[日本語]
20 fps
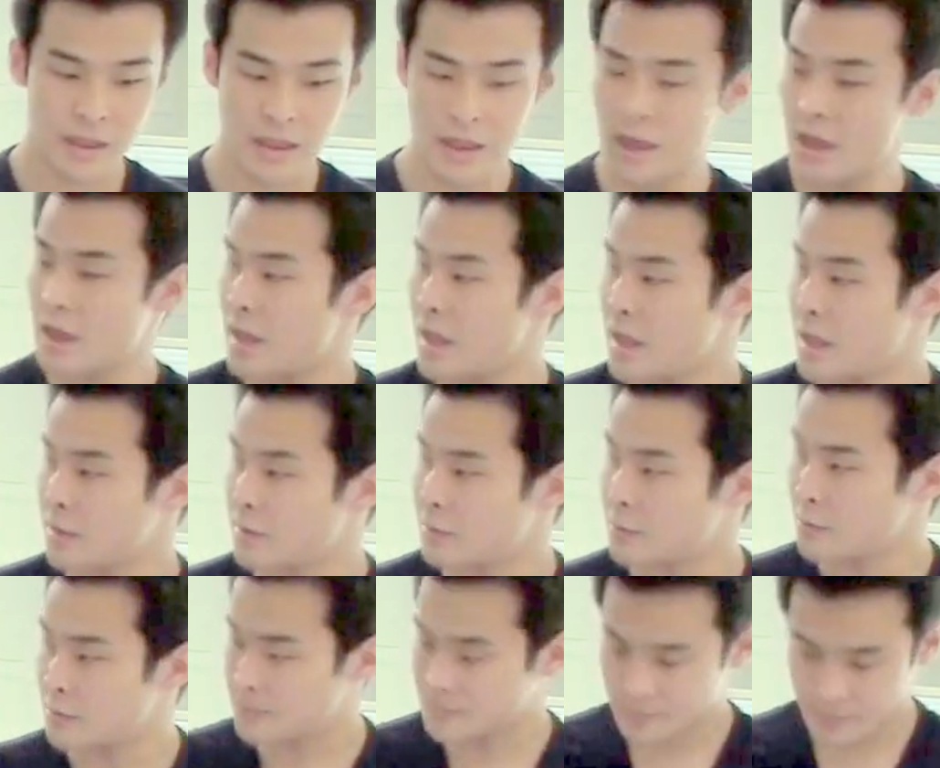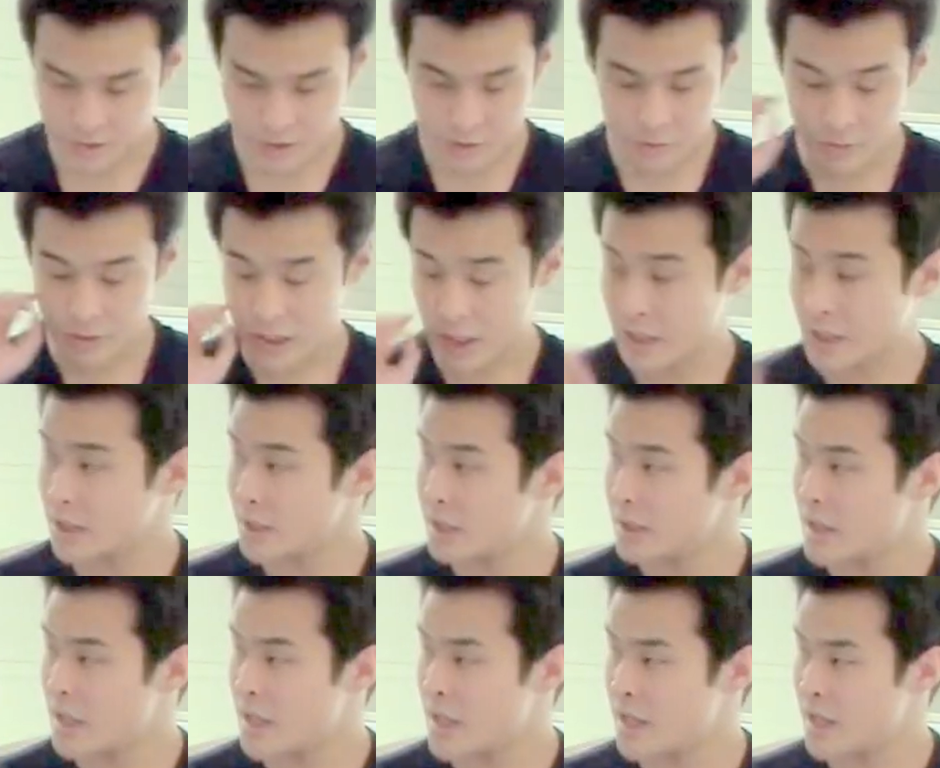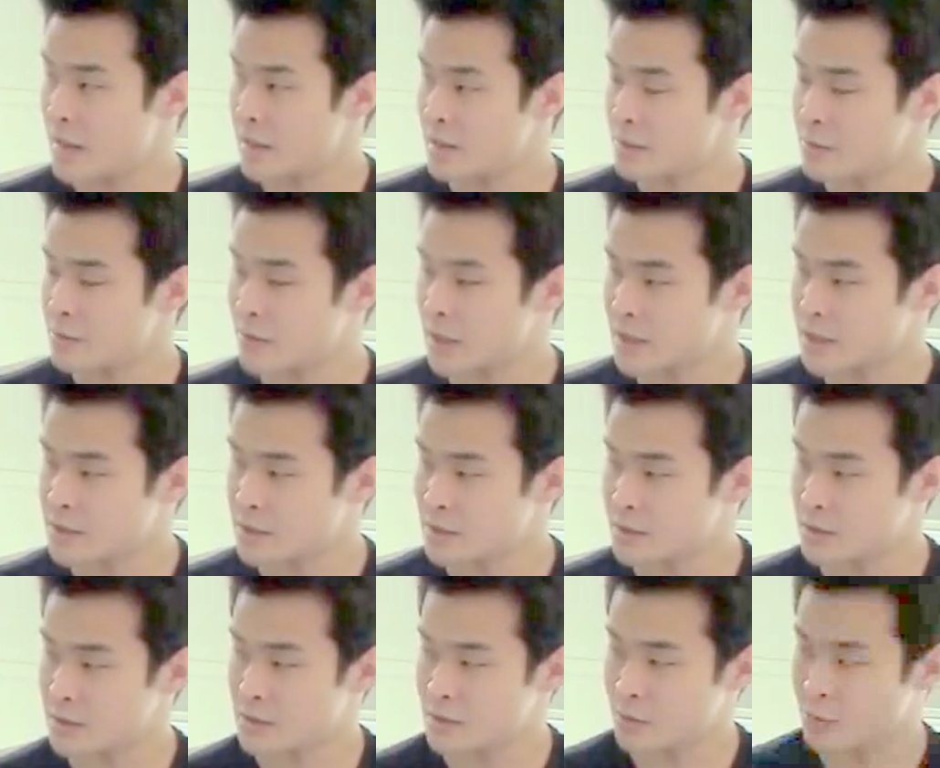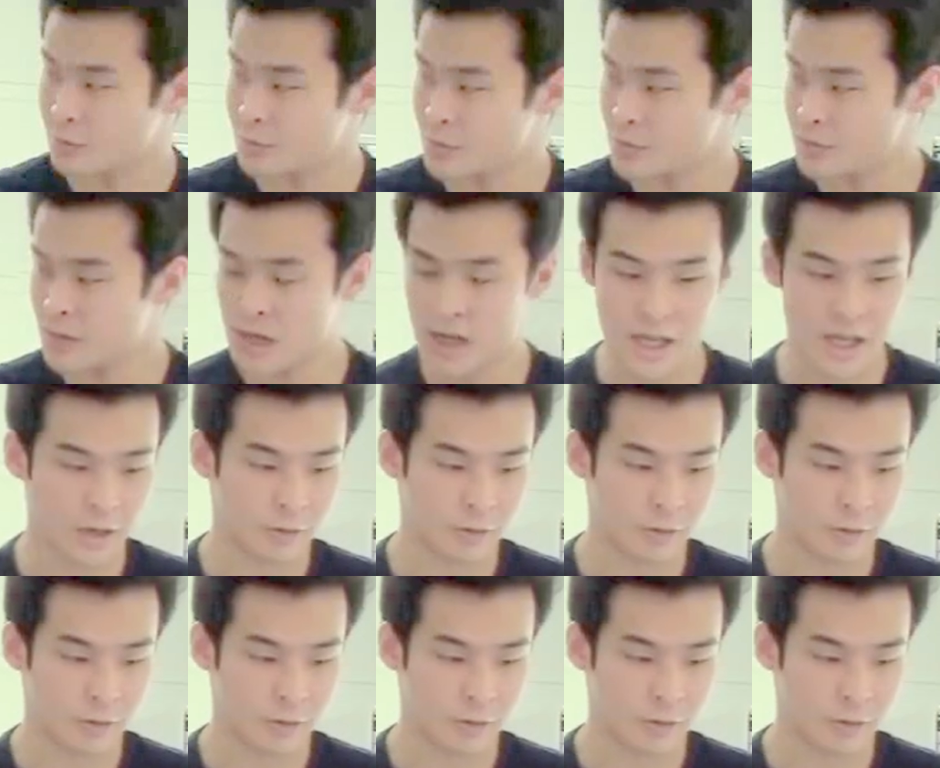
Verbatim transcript: で、えーと、今回、えー、紹介する論文は、